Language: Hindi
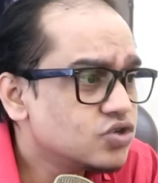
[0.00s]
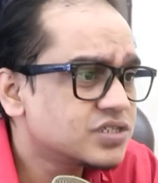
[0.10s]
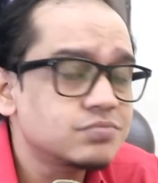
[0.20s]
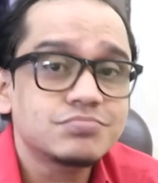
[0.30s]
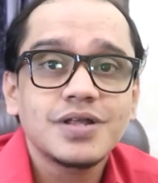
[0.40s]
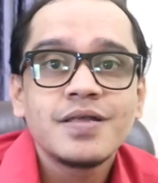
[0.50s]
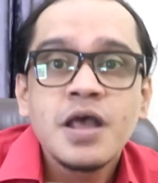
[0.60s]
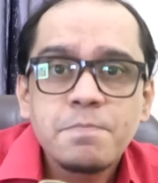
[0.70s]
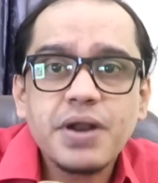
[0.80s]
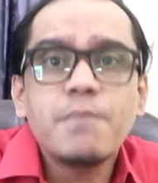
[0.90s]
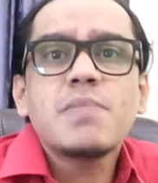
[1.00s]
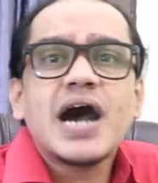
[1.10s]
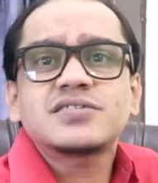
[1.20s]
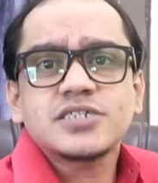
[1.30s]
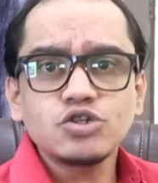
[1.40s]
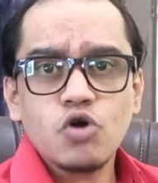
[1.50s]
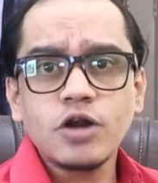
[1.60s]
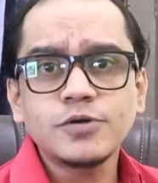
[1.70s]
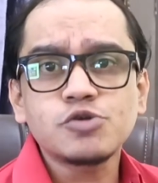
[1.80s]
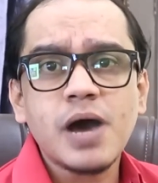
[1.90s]
उस ब्रह्मास्त्र
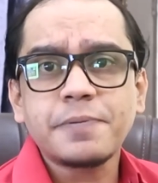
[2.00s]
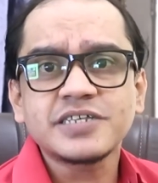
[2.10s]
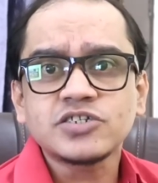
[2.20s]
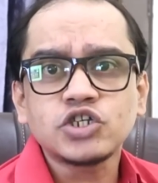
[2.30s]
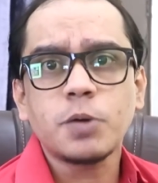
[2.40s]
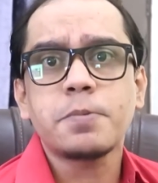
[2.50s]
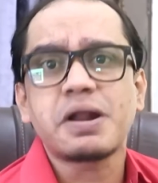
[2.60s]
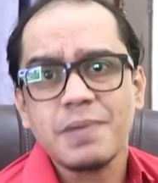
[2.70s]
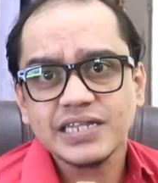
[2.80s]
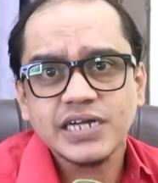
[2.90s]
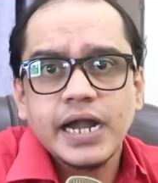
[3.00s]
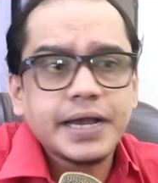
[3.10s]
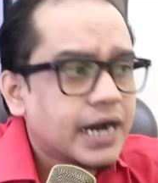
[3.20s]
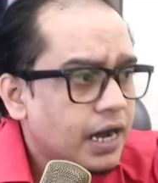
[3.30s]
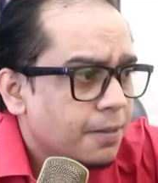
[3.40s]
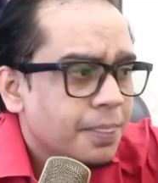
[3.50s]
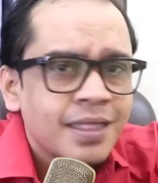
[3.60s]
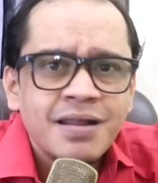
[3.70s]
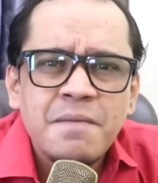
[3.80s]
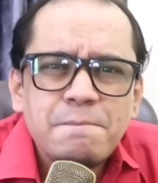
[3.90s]
ऑलमोस्ट तुम्हारे पास किसी को भी बर्बाद करने का
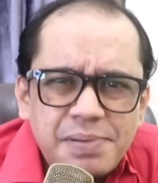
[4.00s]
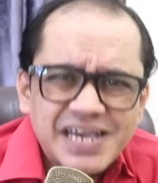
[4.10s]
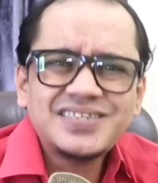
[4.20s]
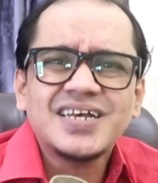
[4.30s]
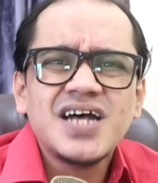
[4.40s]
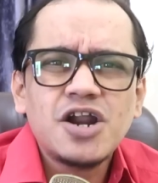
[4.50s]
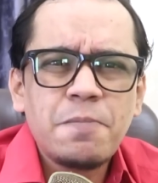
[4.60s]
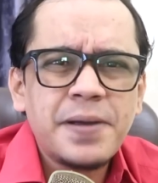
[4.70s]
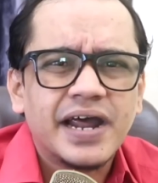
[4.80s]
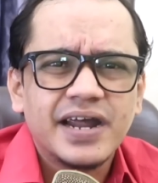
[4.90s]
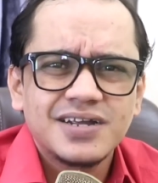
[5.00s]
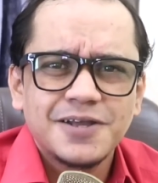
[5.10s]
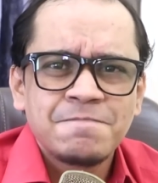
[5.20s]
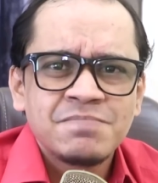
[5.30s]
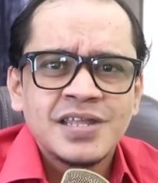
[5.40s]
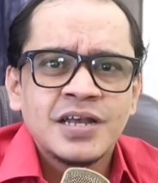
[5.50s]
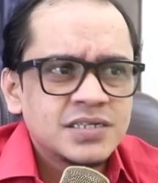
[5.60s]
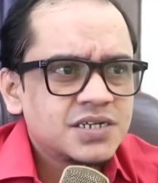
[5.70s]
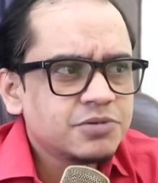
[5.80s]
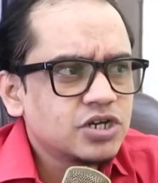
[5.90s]
बीस हजार रुपए
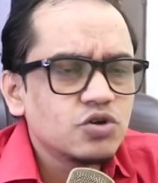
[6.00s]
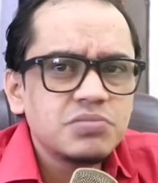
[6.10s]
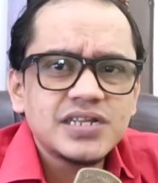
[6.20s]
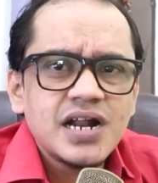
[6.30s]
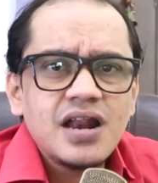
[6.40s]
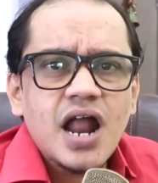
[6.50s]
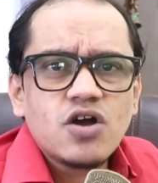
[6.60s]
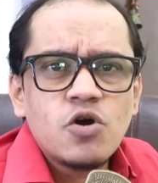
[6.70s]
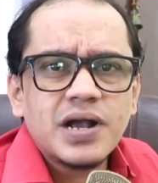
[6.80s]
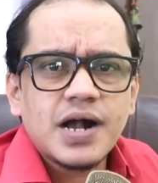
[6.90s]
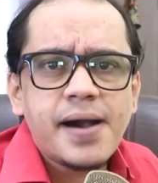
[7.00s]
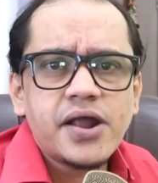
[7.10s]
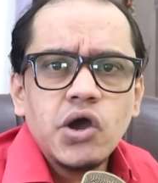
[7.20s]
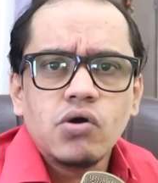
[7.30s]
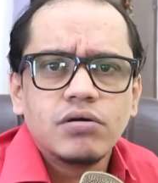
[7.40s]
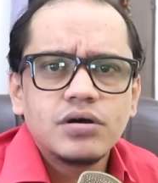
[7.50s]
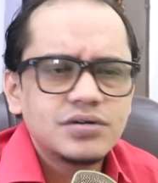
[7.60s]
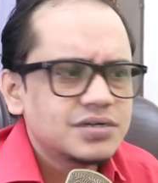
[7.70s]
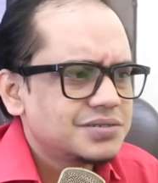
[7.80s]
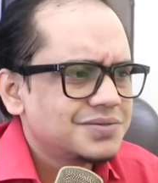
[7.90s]
जबकि तुम इतना लाखों में कमा रहे हो
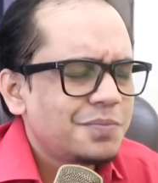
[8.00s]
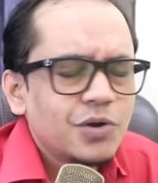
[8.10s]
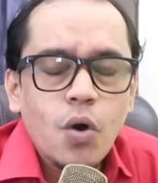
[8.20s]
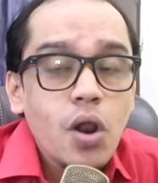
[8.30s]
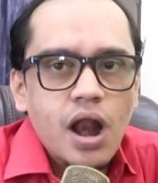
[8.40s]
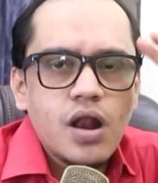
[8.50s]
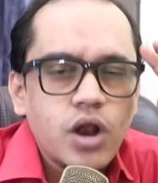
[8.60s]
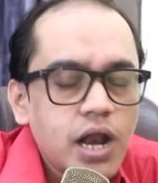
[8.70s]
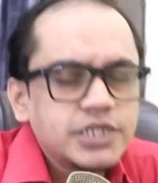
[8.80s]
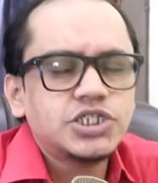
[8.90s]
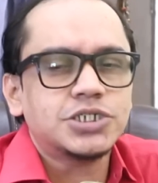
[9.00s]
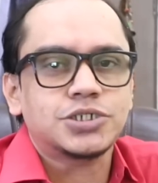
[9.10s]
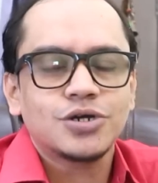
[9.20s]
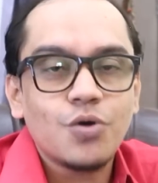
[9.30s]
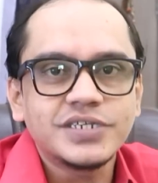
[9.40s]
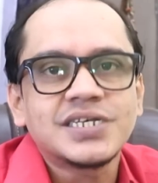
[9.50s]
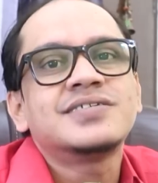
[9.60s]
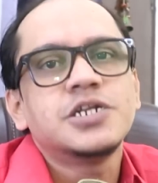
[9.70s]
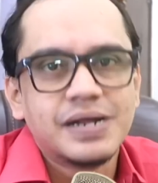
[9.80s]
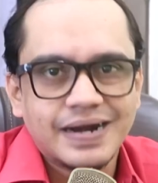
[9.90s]
बिल्कुल लेजिट कोई
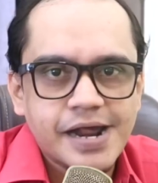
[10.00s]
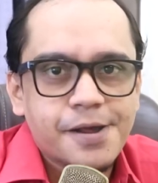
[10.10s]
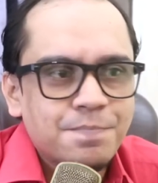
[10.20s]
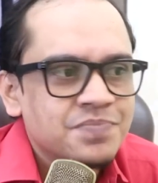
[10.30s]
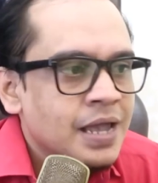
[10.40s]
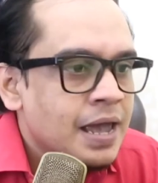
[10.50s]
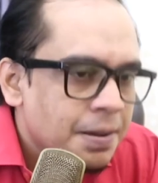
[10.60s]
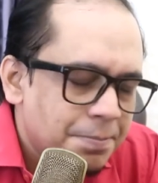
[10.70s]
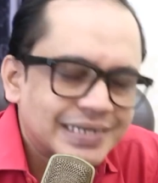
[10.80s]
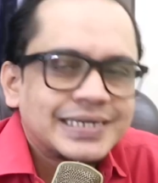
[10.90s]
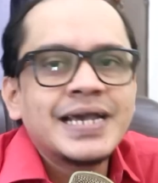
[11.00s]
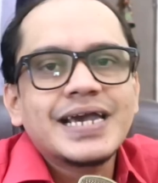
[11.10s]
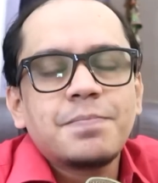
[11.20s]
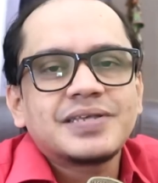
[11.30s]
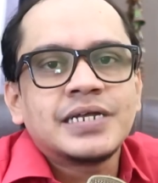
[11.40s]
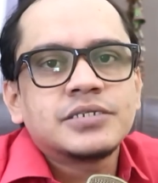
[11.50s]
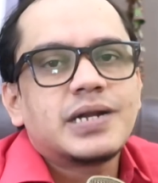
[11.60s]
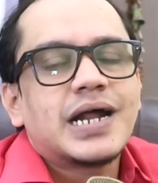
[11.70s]
सेंस नहीं बन रहा है बट ठीक है मैं सेंस